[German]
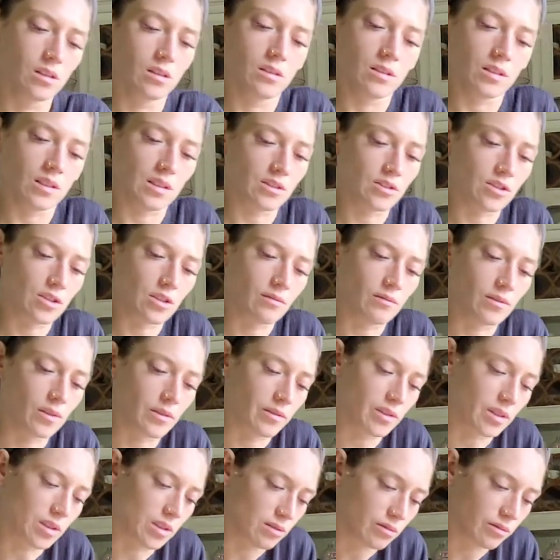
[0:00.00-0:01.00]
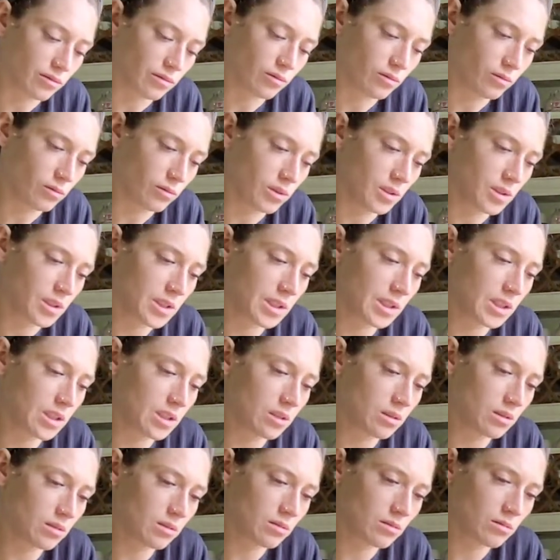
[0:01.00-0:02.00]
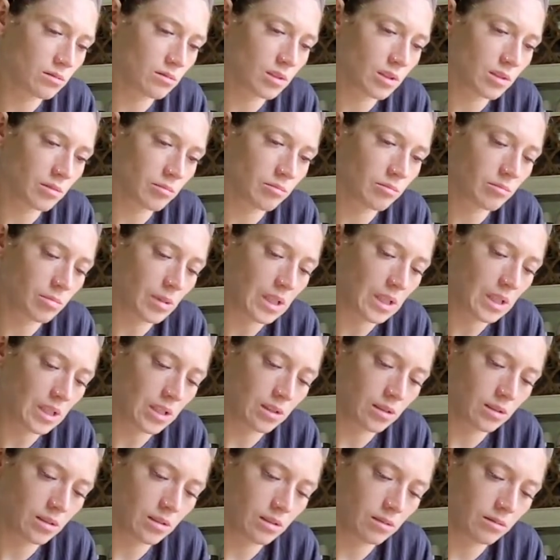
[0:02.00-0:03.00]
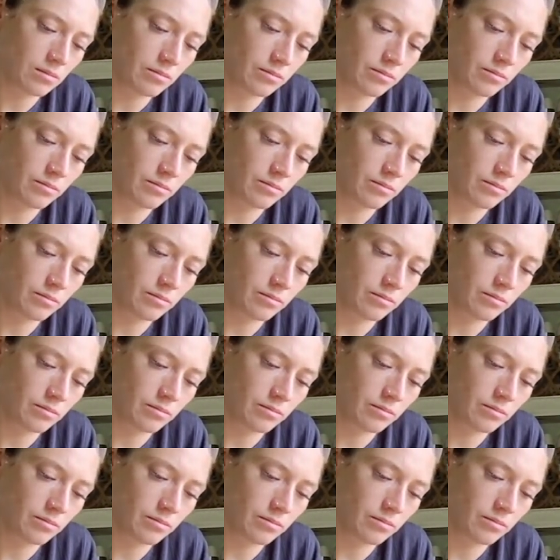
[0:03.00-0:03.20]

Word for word: Dann schauen wir, was fühlt ihr zu einem Partner?